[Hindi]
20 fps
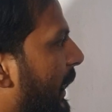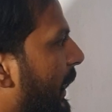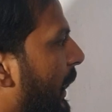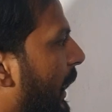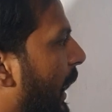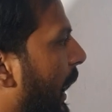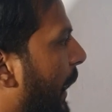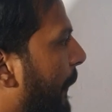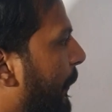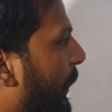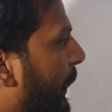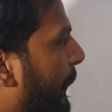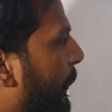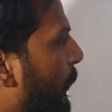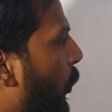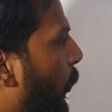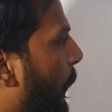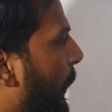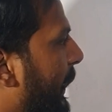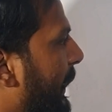है अब ग्रिप
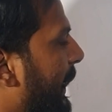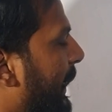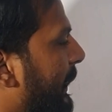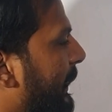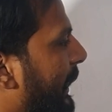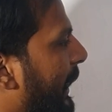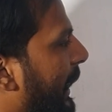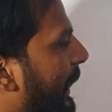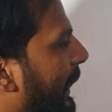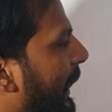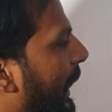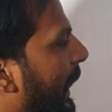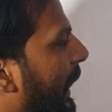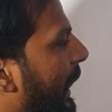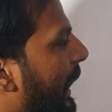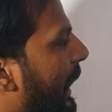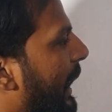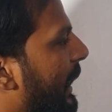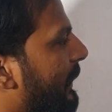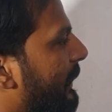के ऊपर देखते हैं कि
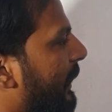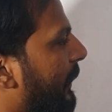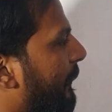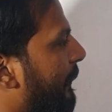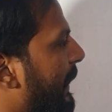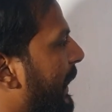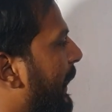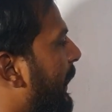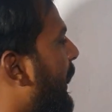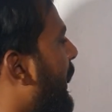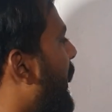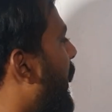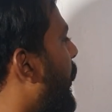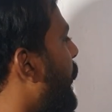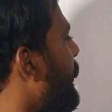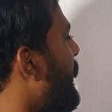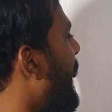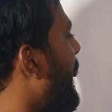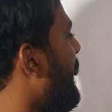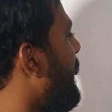एक तरफ एक लिखा
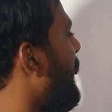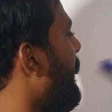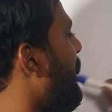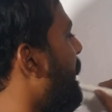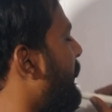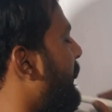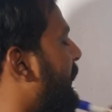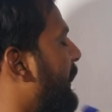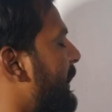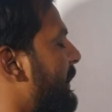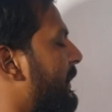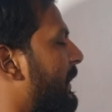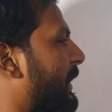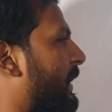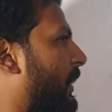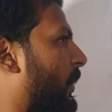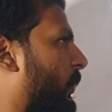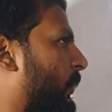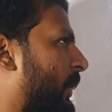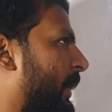होता है एक तरफ दस
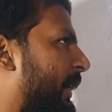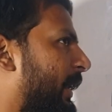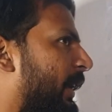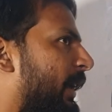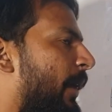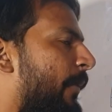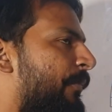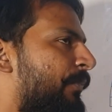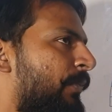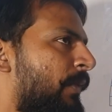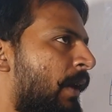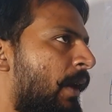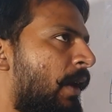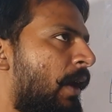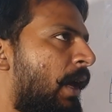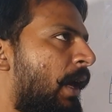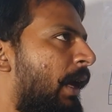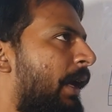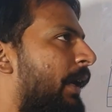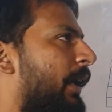लिखा होता है ठीक
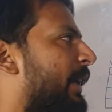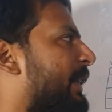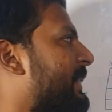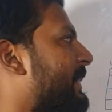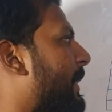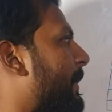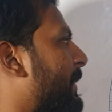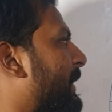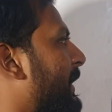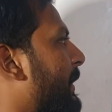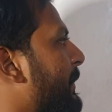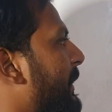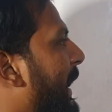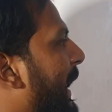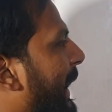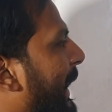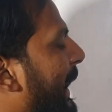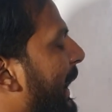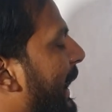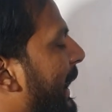है इसका मतलब
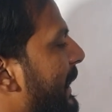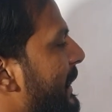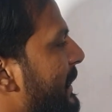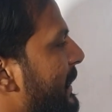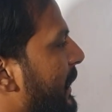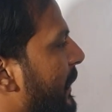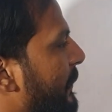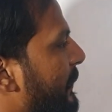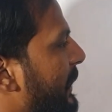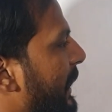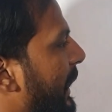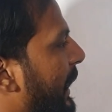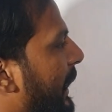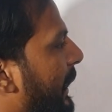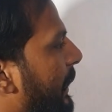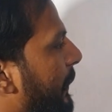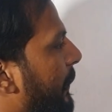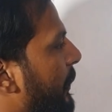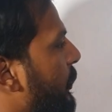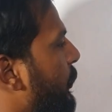यह है कि इस तरफ से
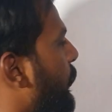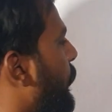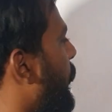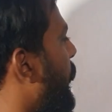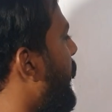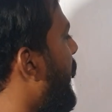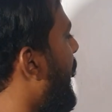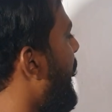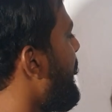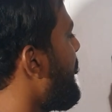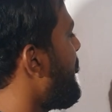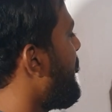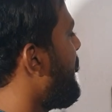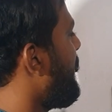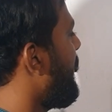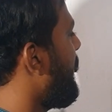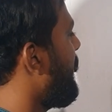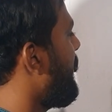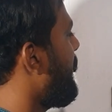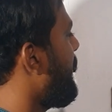एक नंबर शुरू हो रहा है इस
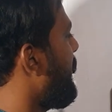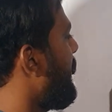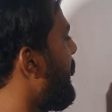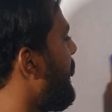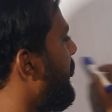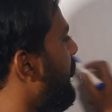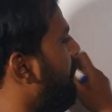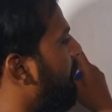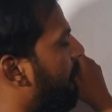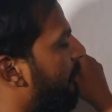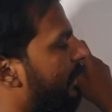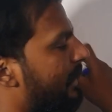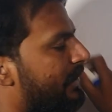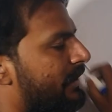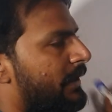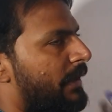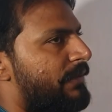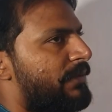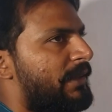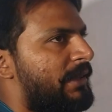इस
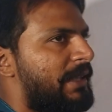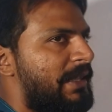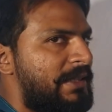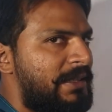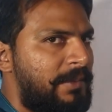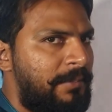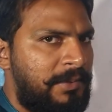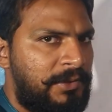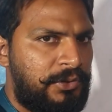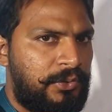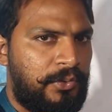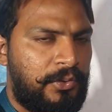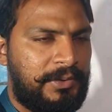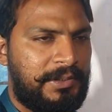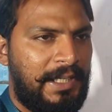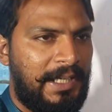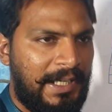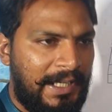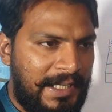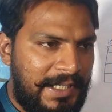तरफ से दस नंबर शुरू
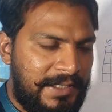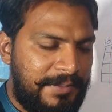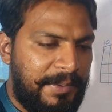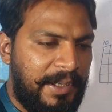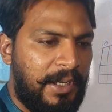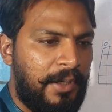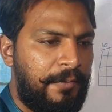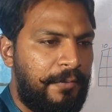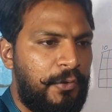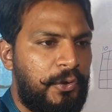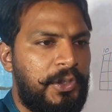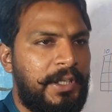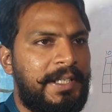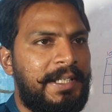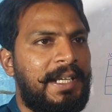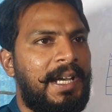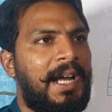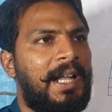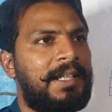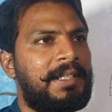होता है लेकिन इसमें कंफ्यूजन
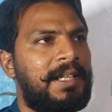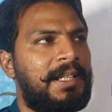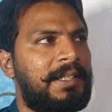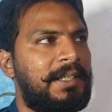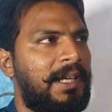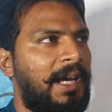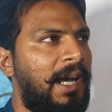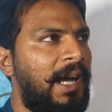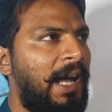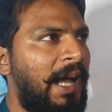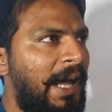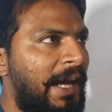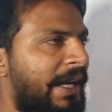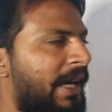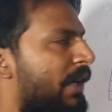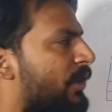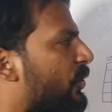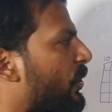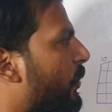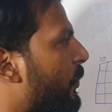ये आ जाती है कि
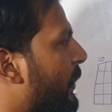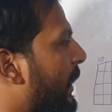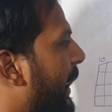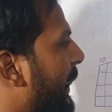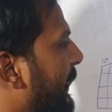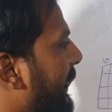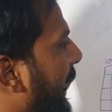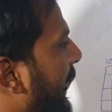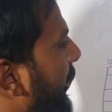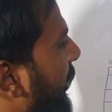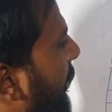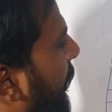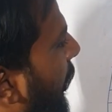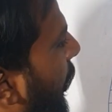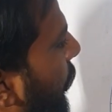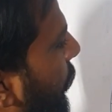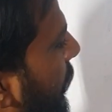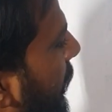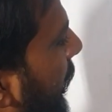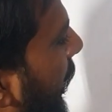अक्सर उत कई दफा
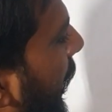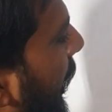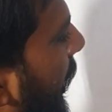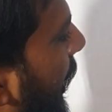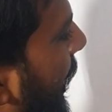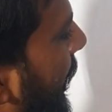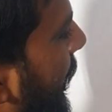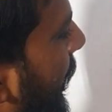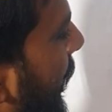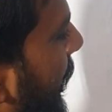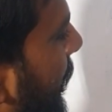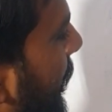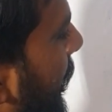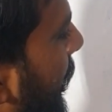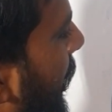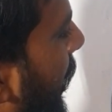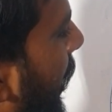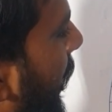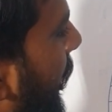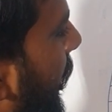होती है राइट हैंड
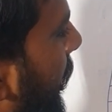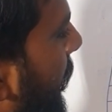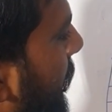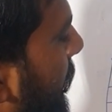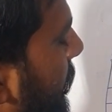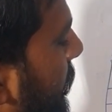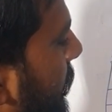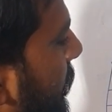की गाड़ियां